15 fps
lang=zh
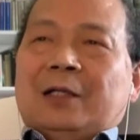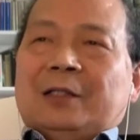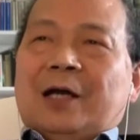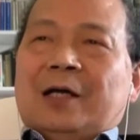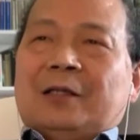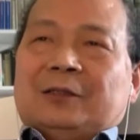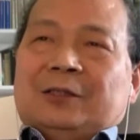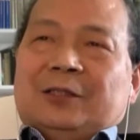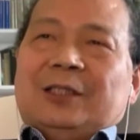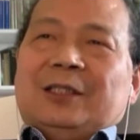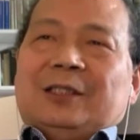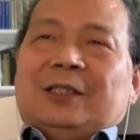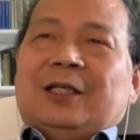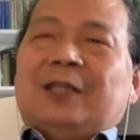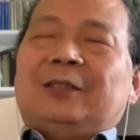那
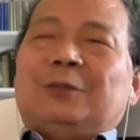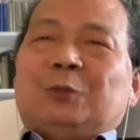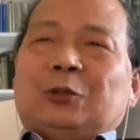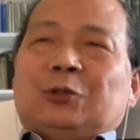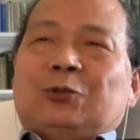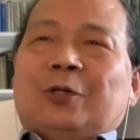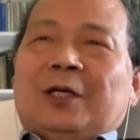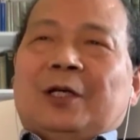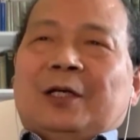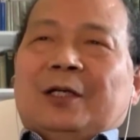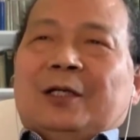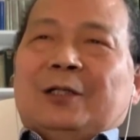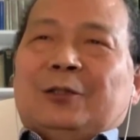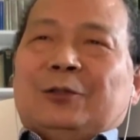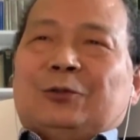这可以这么说，
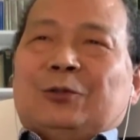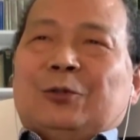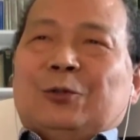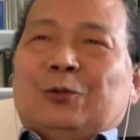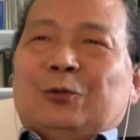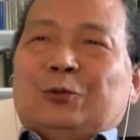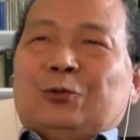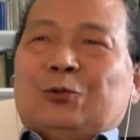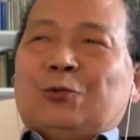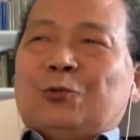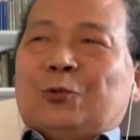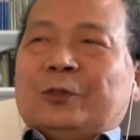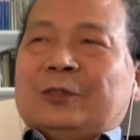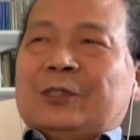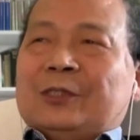呃，中
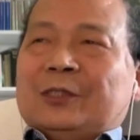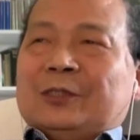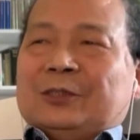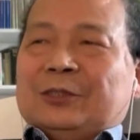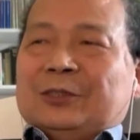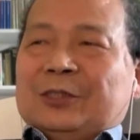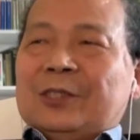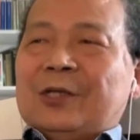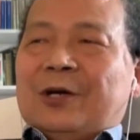国这个正